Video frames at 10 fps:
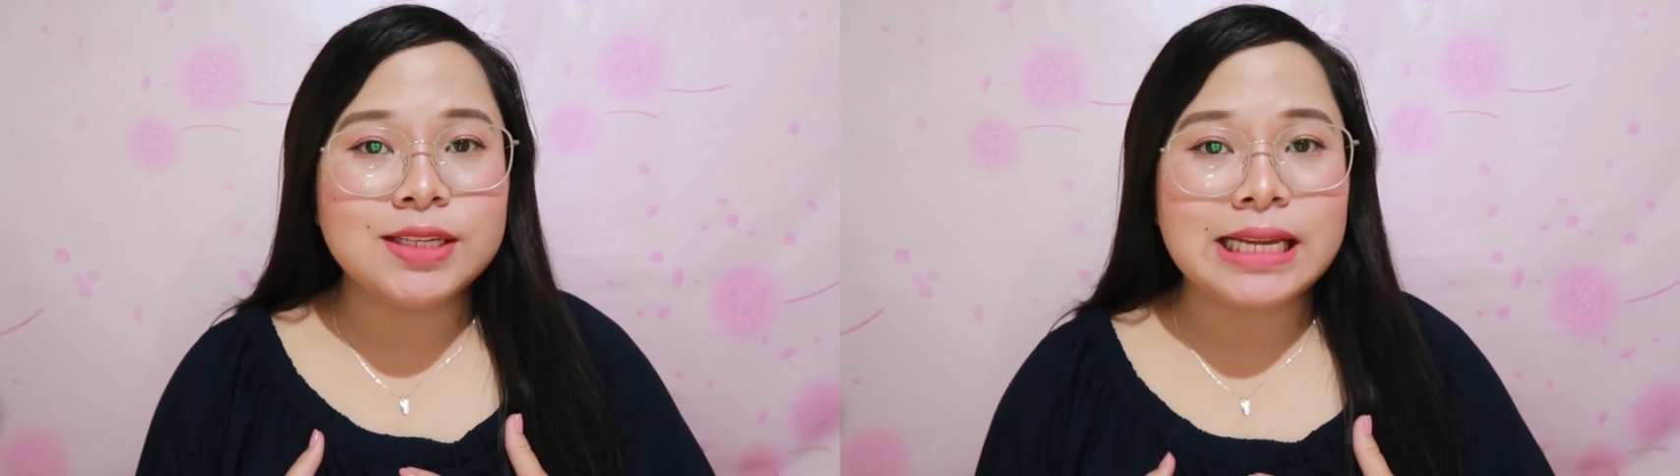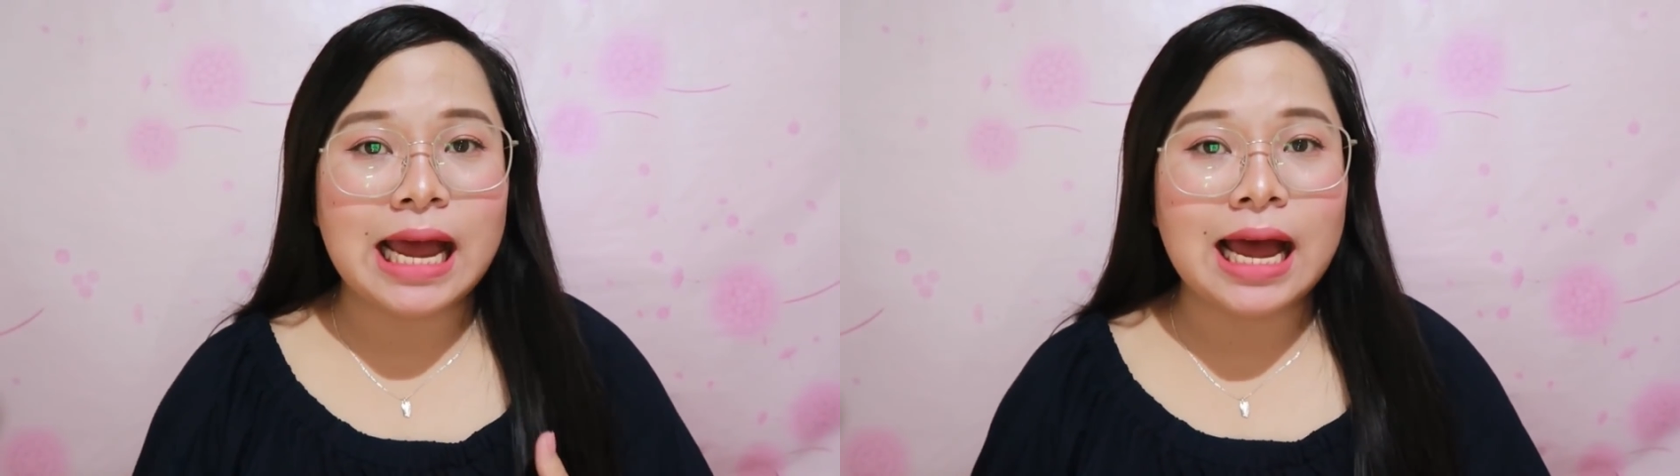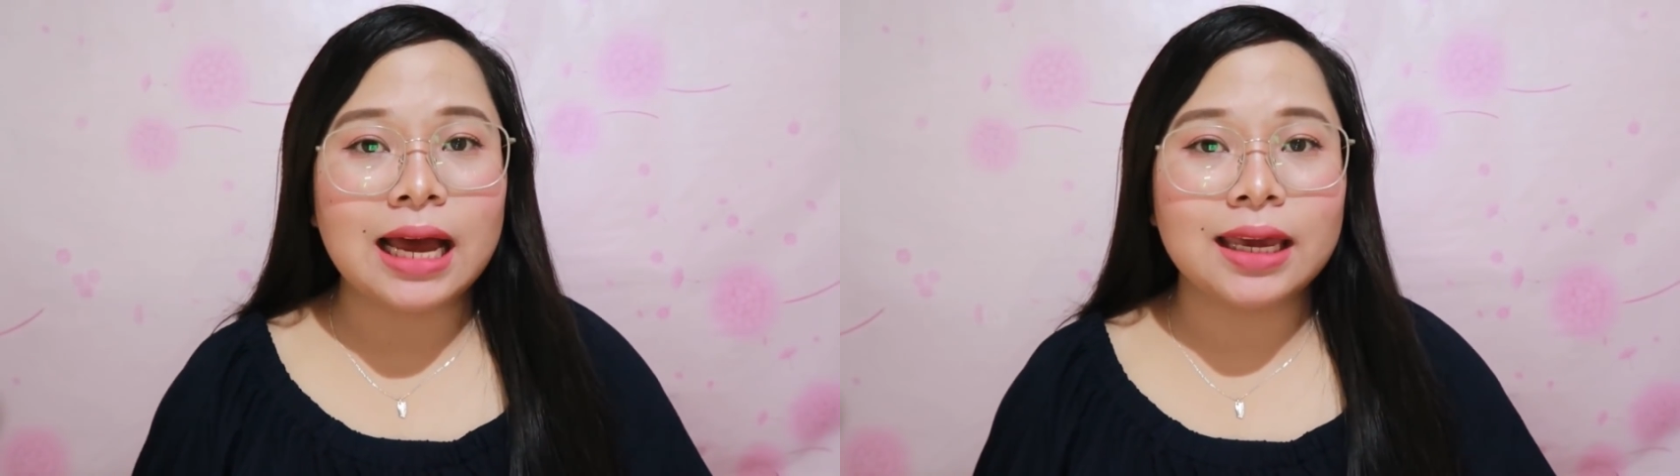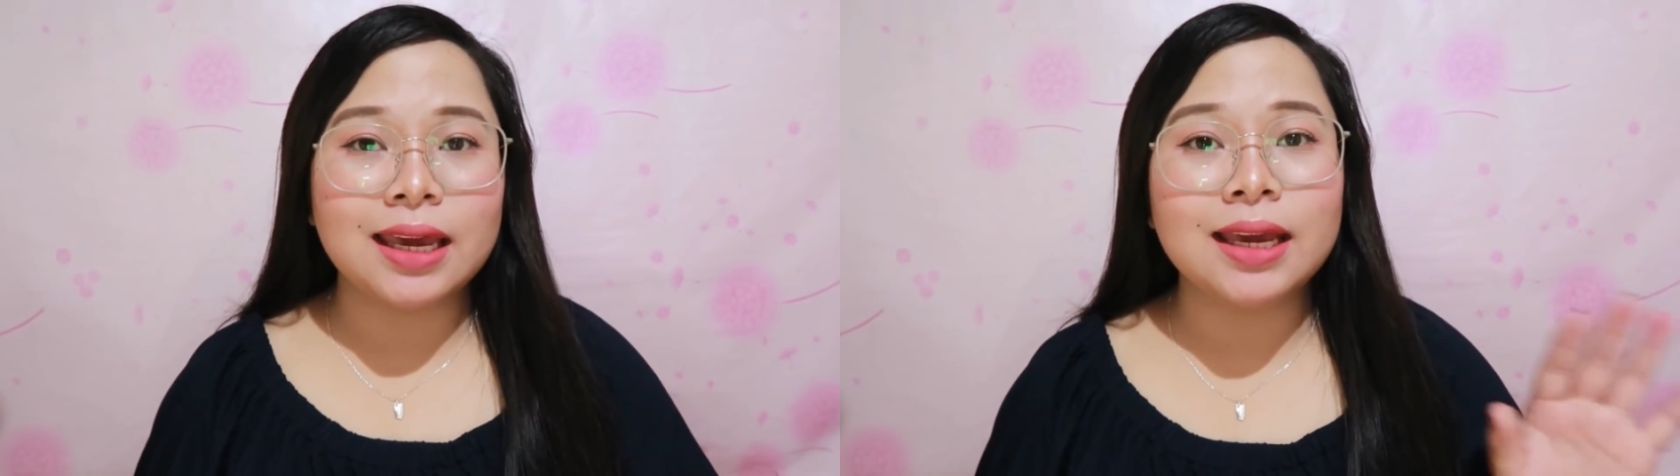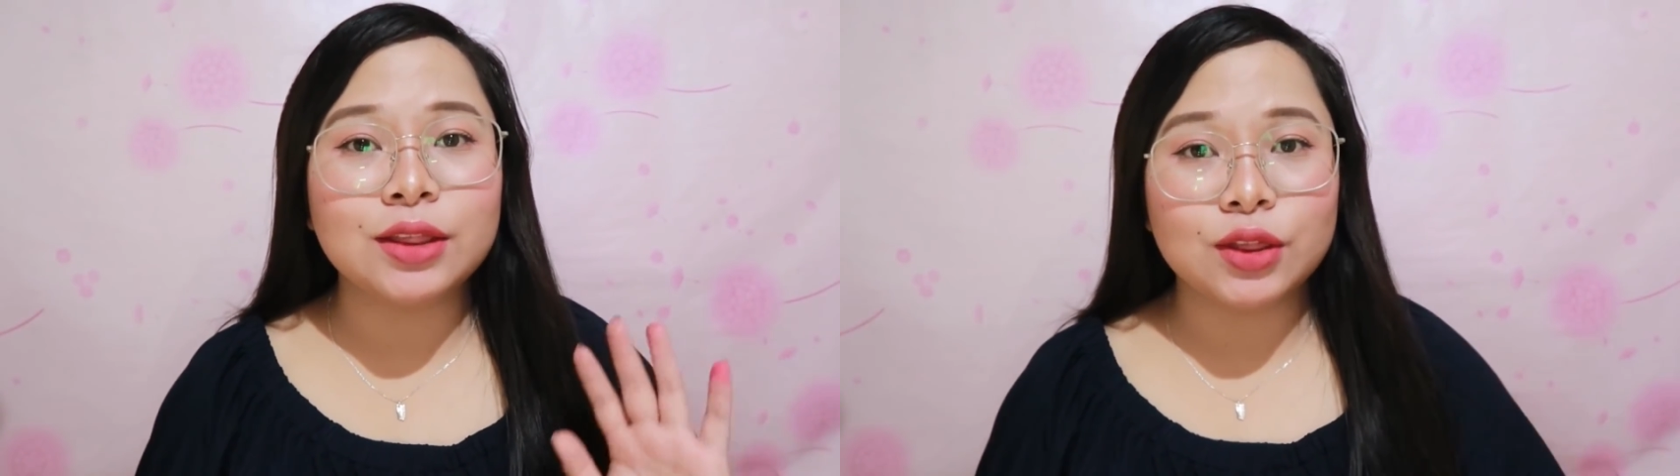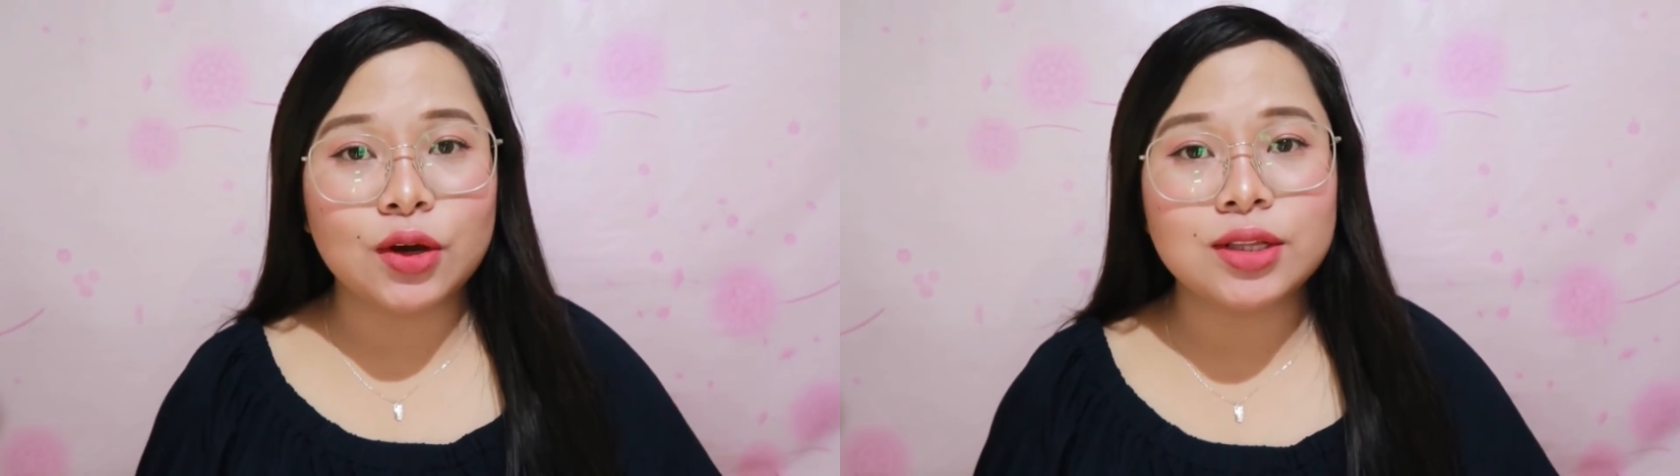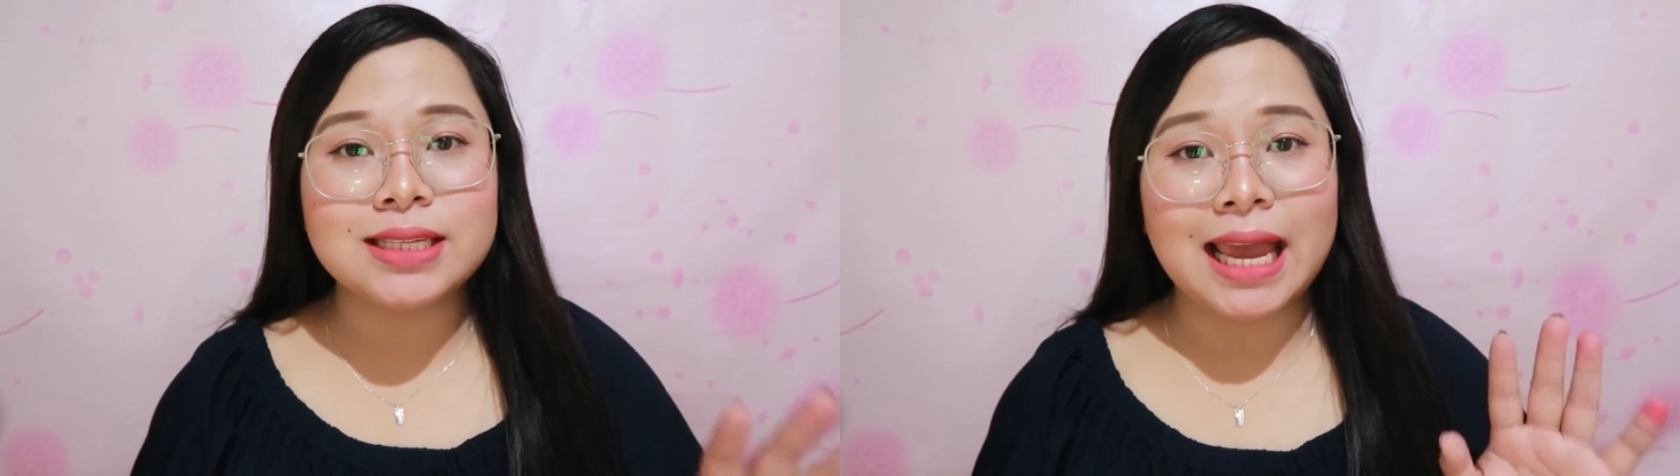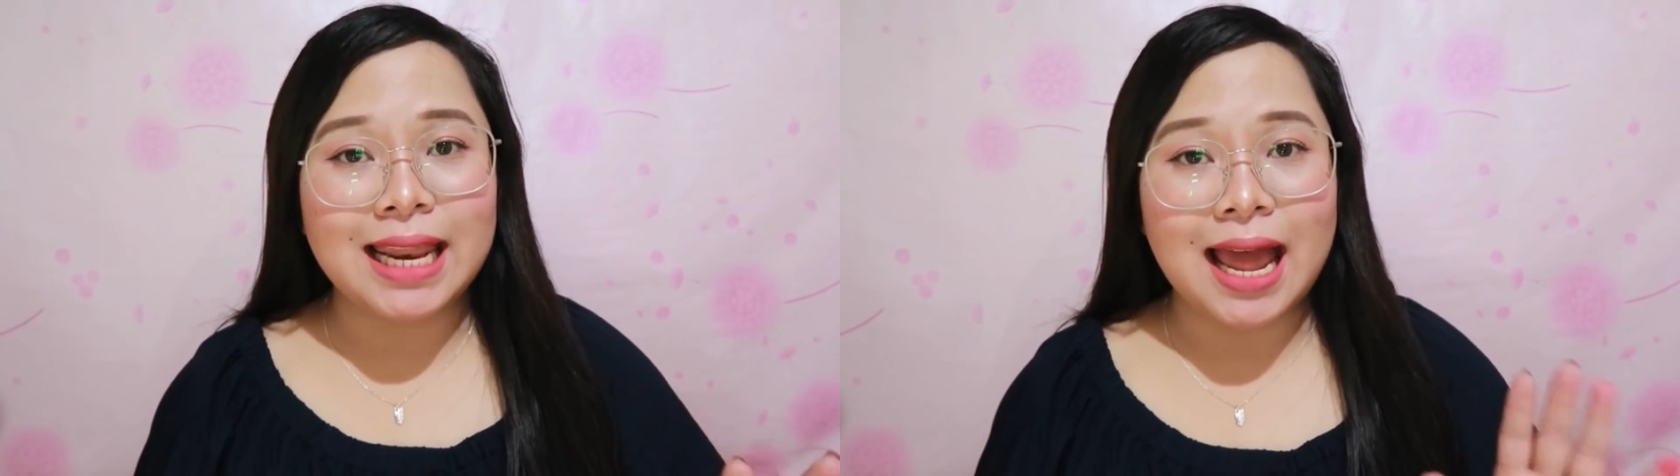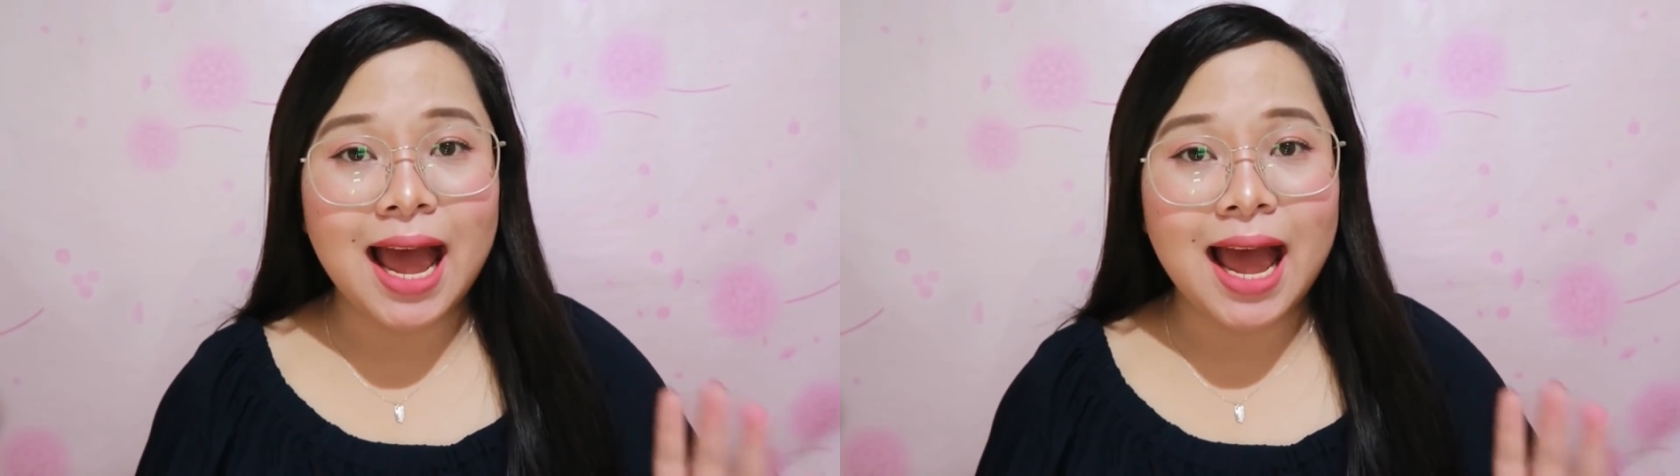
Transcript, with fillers: dun sa aking thoughts and